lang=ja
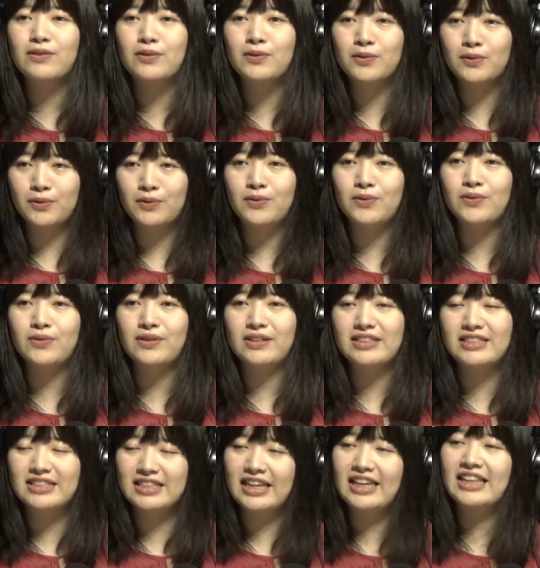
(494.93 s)
ことを
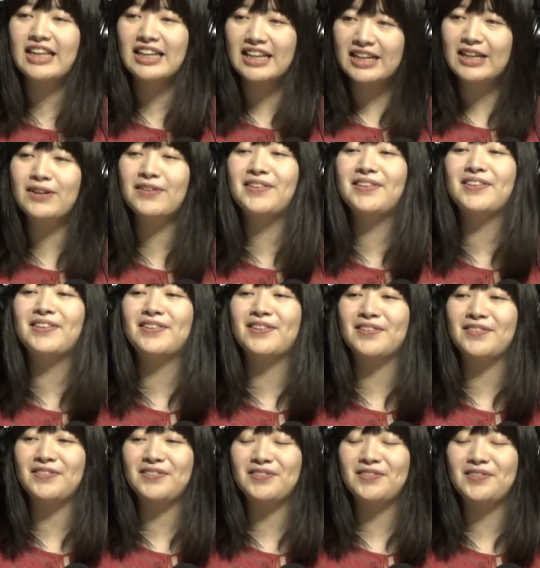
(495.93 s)
していただける
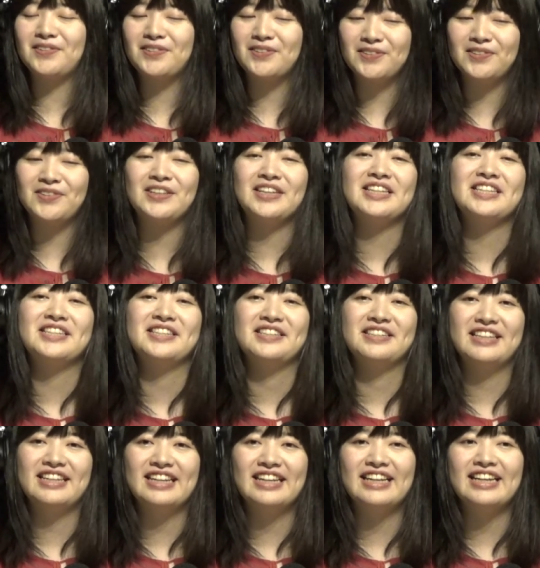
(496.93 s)
とのことです
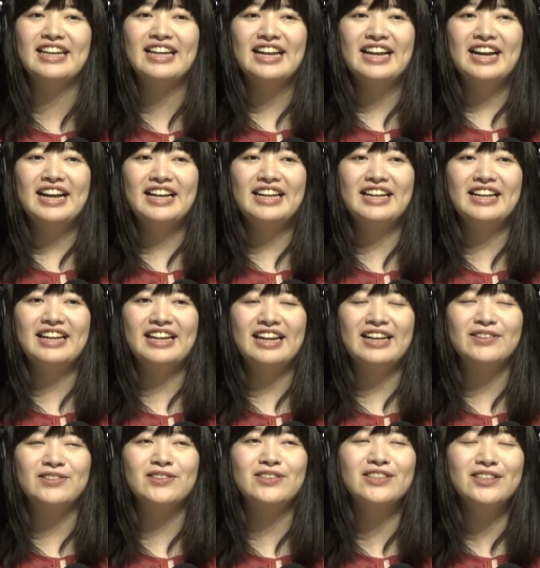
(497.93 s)
ので
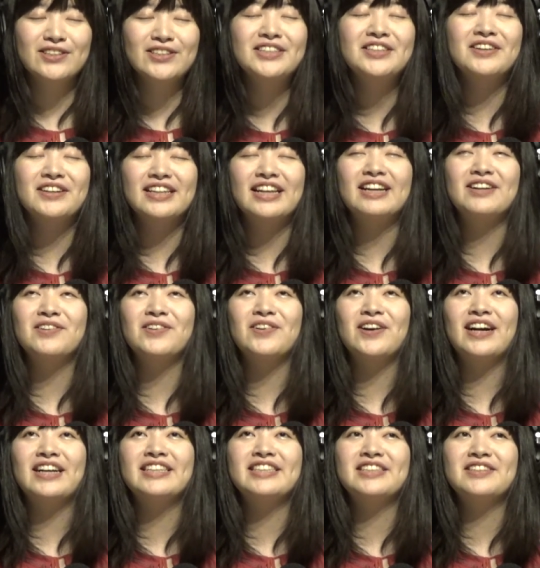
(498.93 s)
あの少しはね
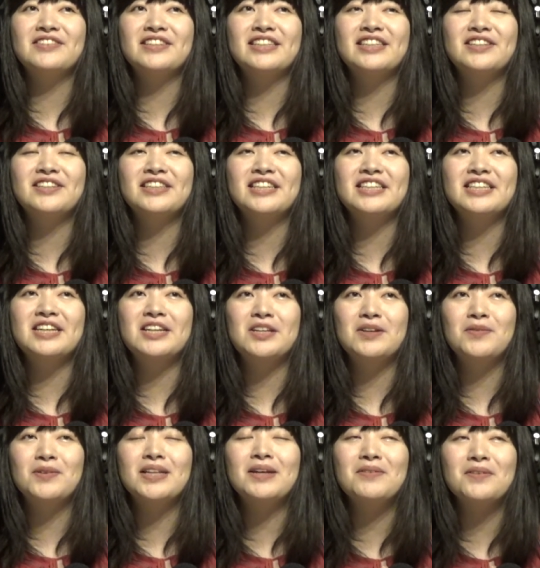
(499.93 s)
こう安心はしてるんですけれ
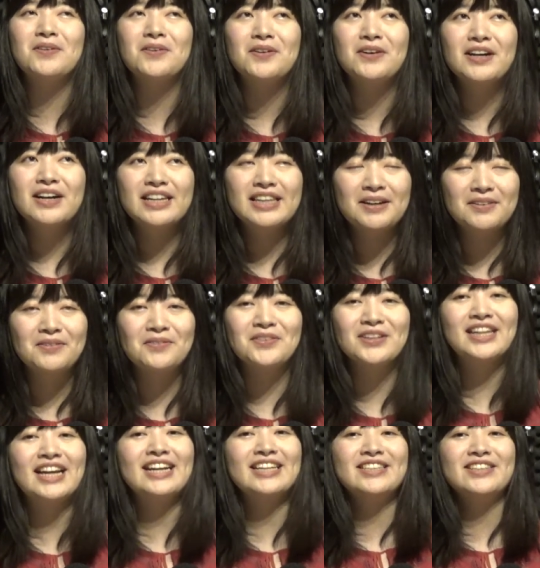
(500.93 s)
どもでも多分
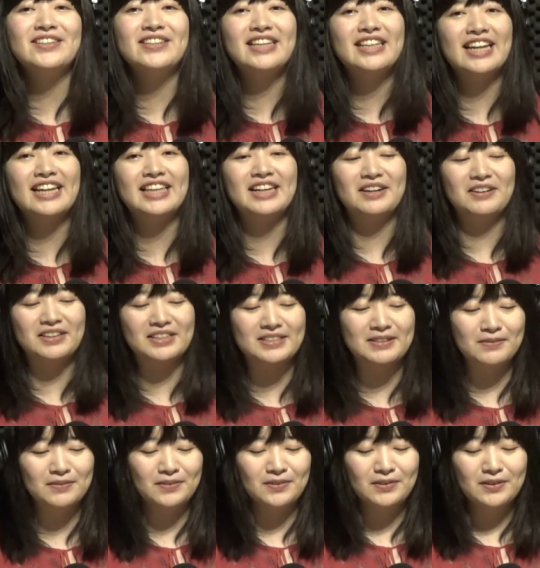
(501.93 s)
舞台上に立ったら
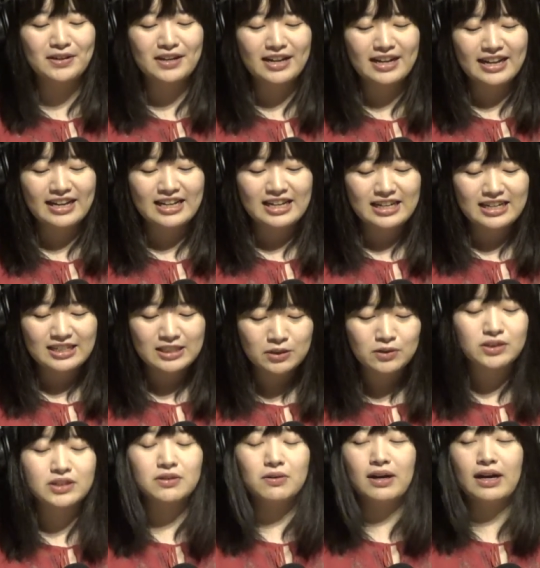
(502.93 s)
私も
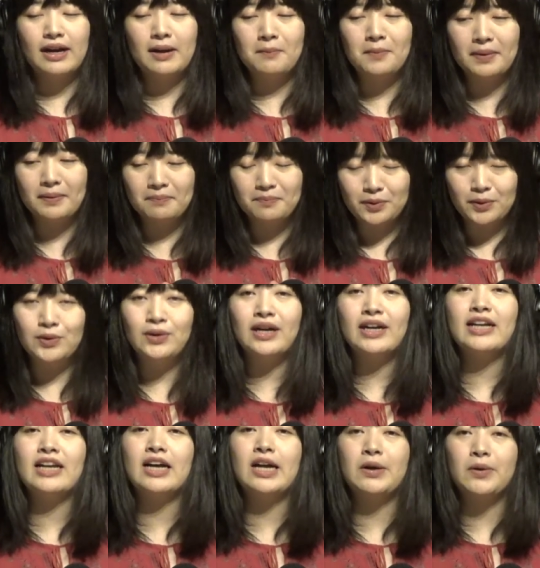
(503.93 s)
少しはやっぱ
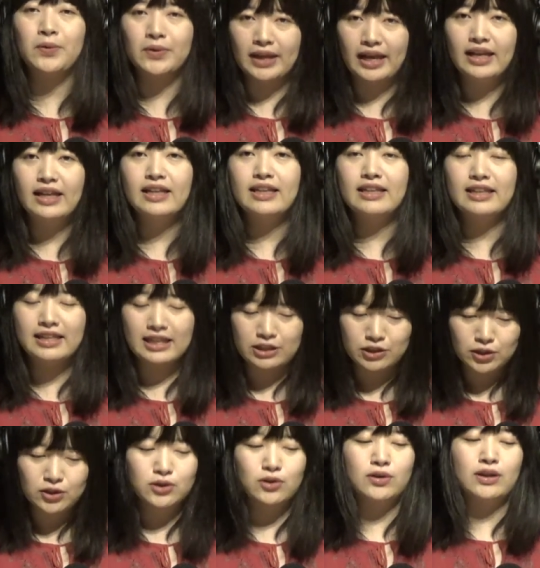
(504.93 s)
ブルガリア語ねで
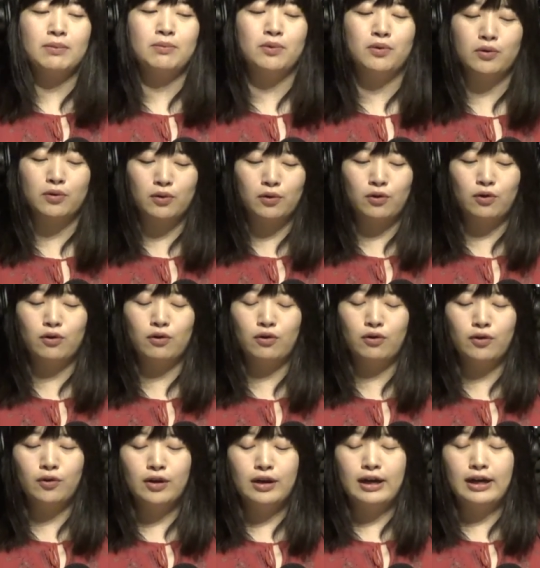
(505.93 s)
ちょっとでも
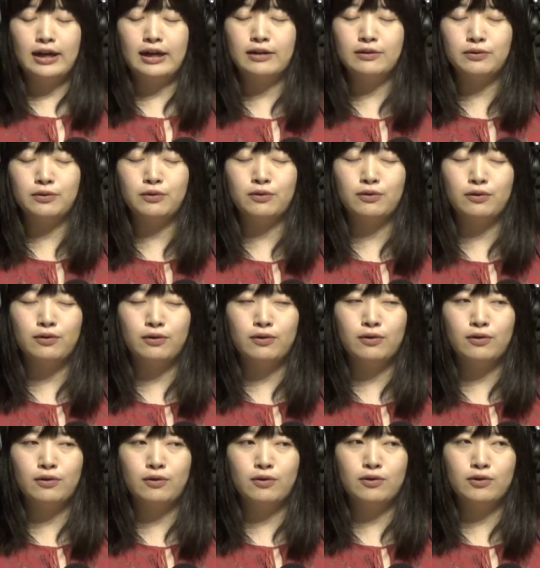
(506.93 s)
こう、あ
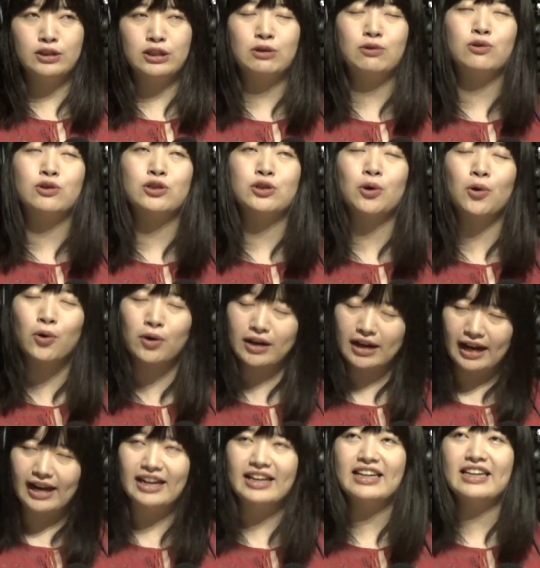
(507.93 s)
のー、自己紹
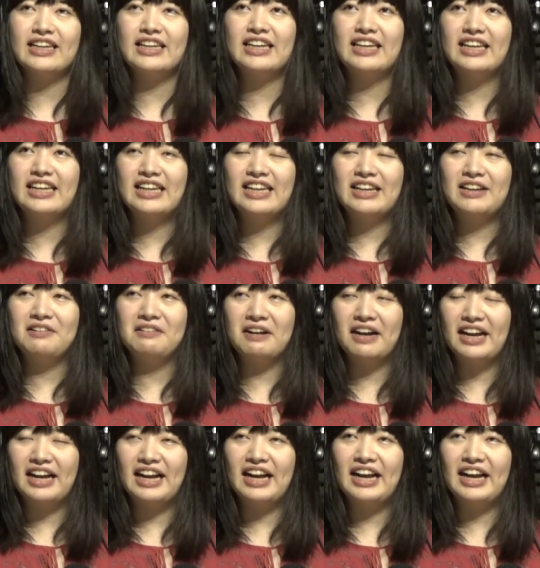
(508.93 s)
介は